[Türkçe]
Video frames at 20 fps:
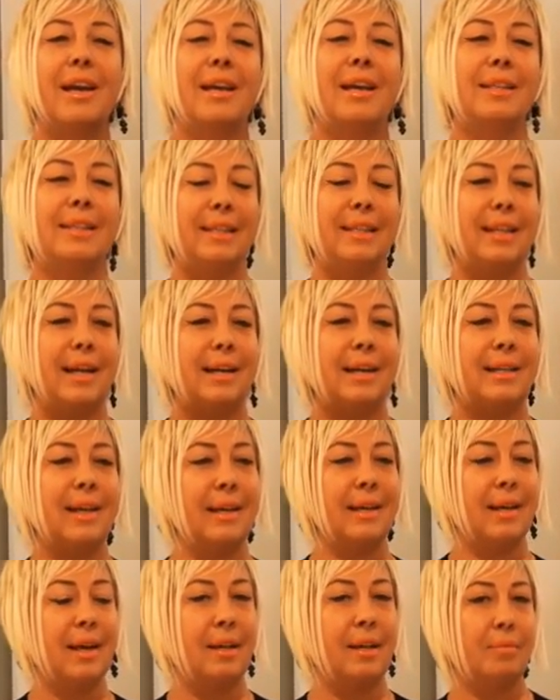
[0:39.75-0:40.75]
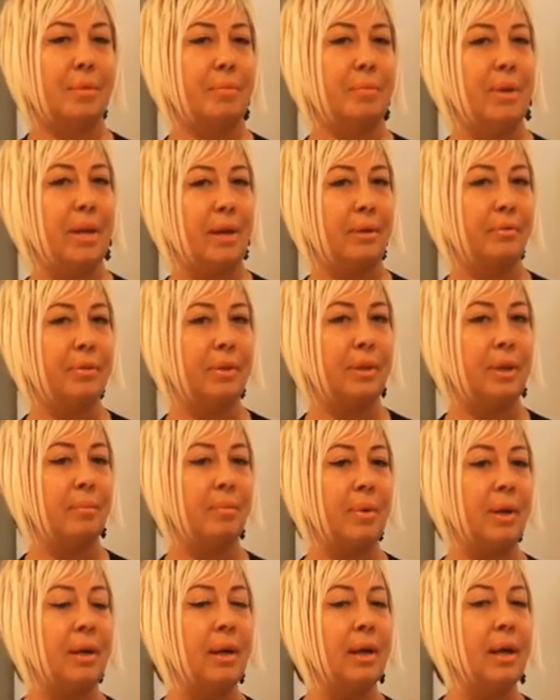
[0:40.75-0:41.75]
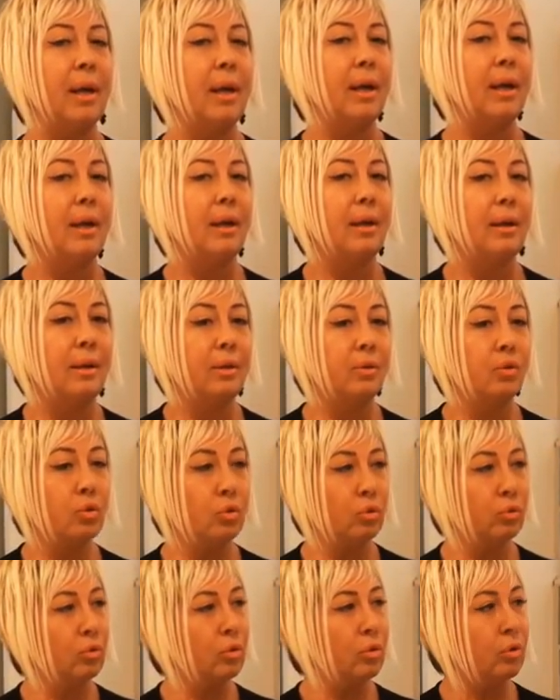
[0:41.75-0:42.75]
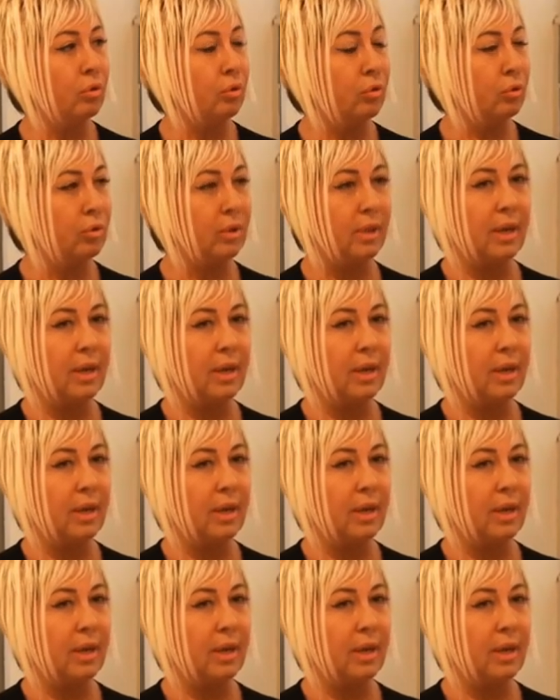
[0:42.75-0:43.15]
eskilerden kalma bir laftır ama e, çok doğrudur.